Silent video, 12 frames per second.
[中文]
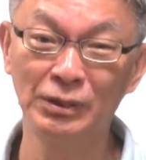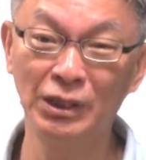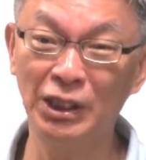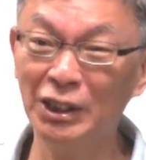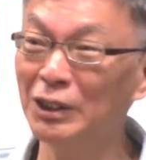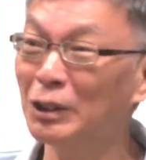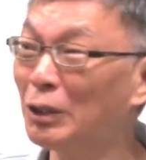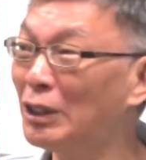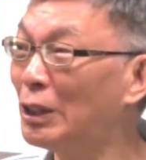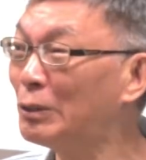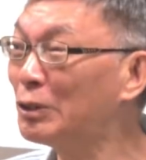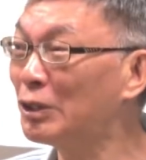一个人关
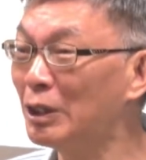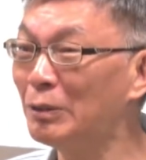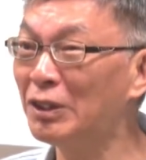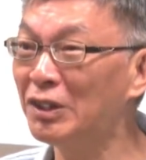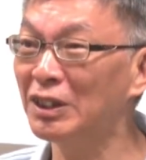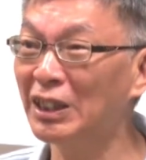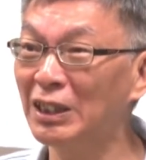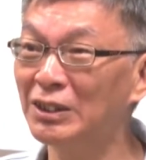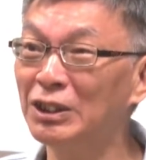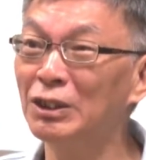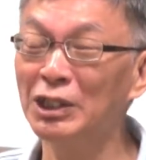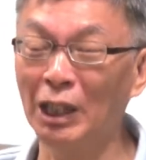在屋子里面自己看，
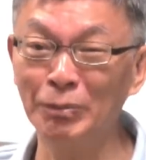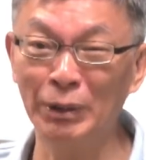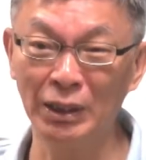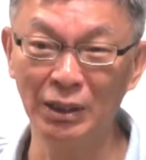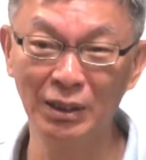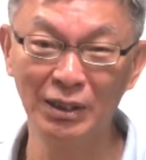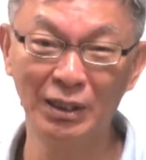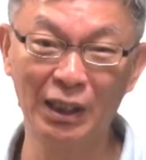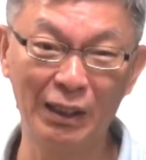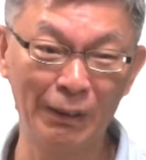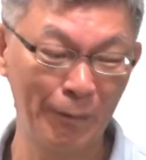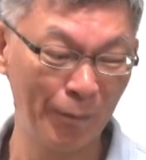只有墙壁
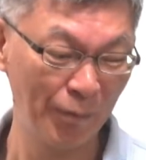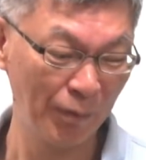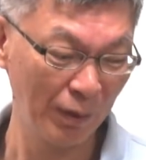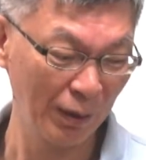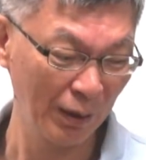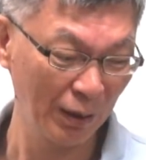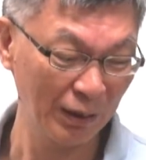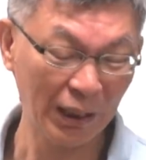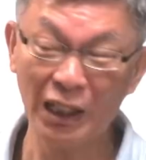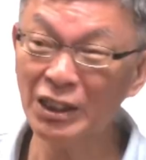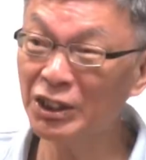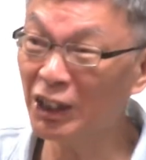啊。
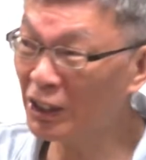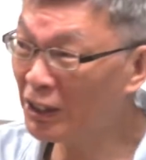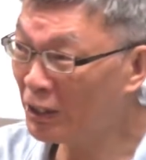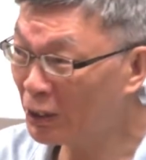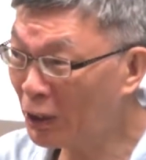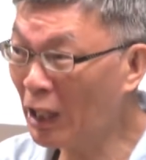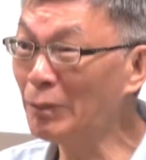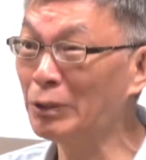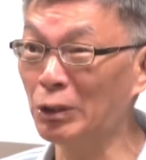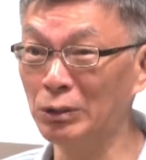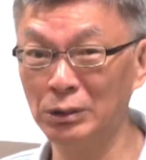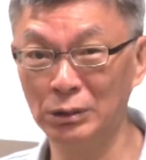答案写给你，你都看不
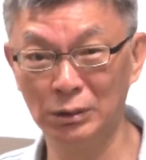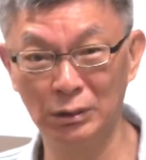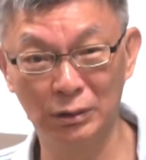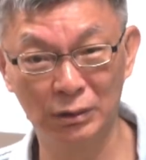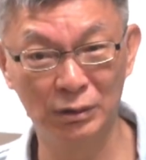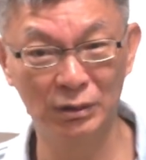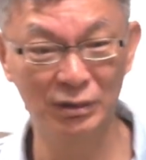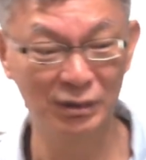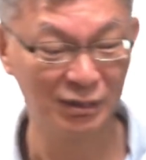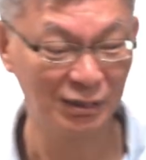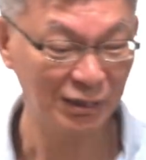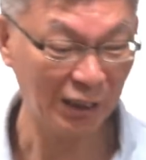懂；
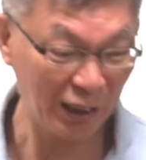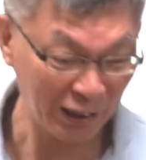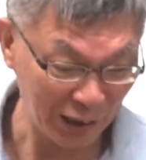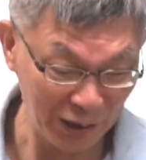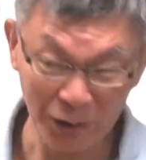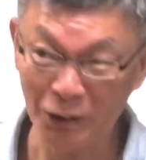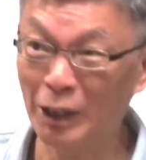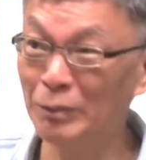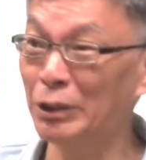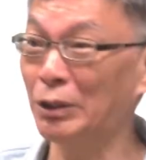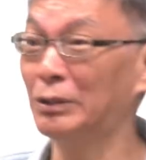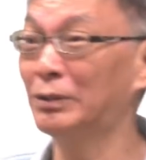答案给你，你都看
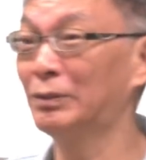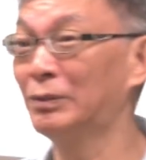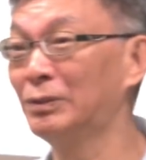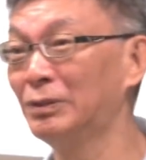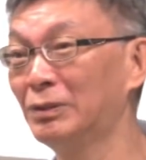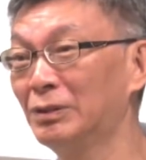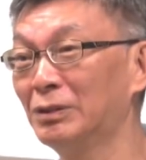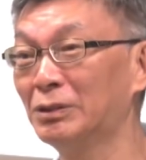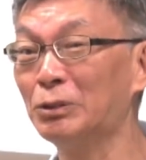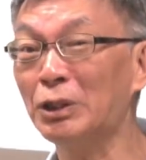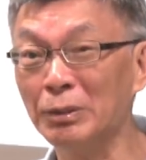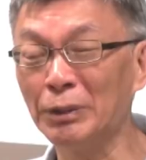不懂。
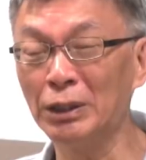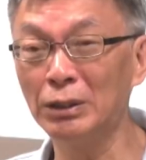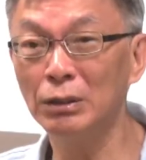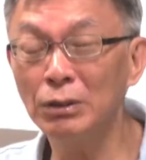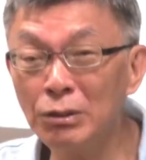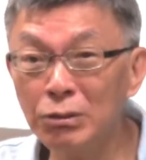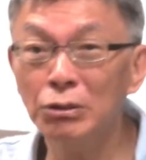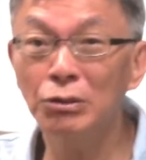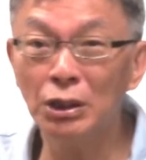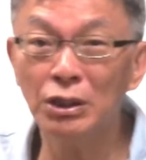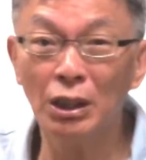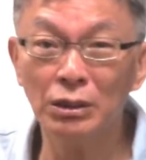为什么？因为数
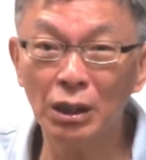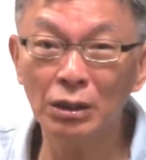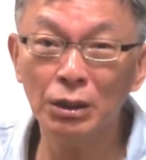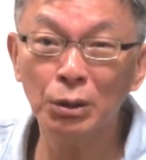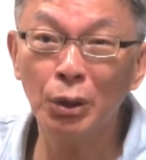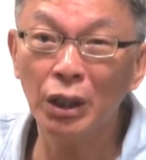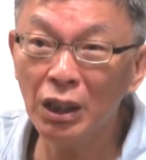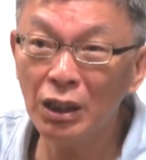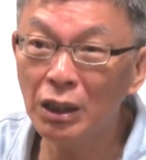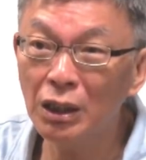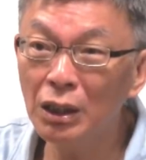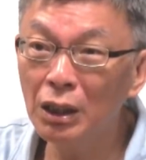学强调的推
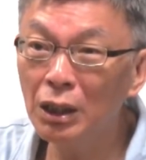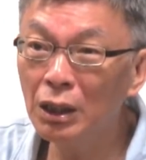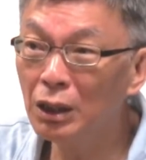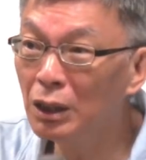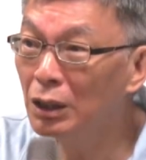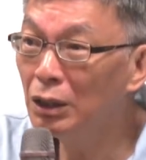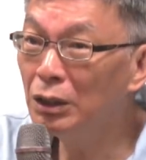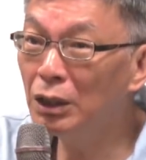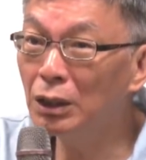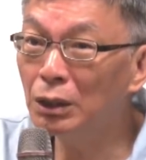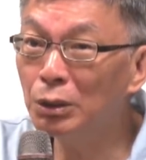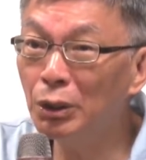理，那
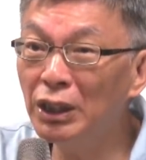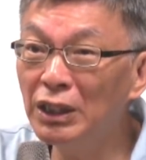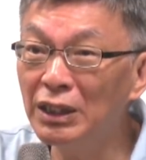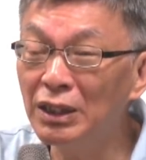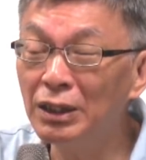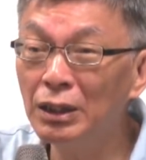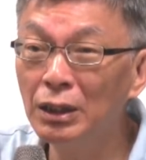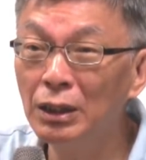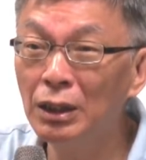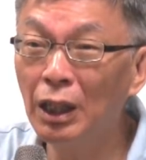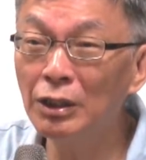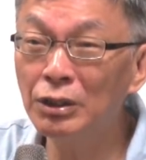个推理，
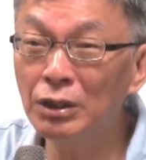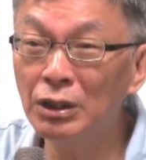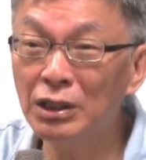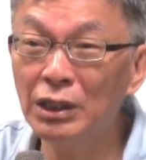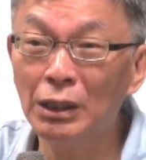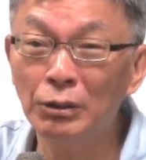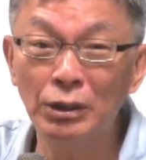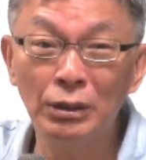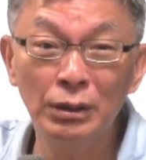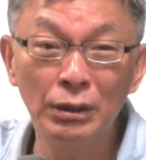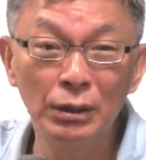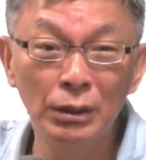希腊文，
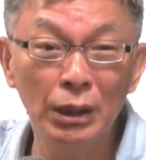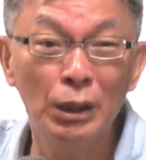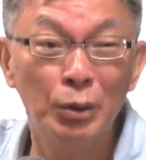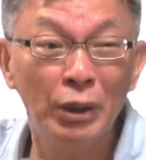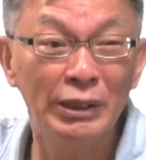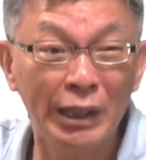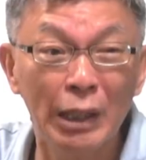那个推理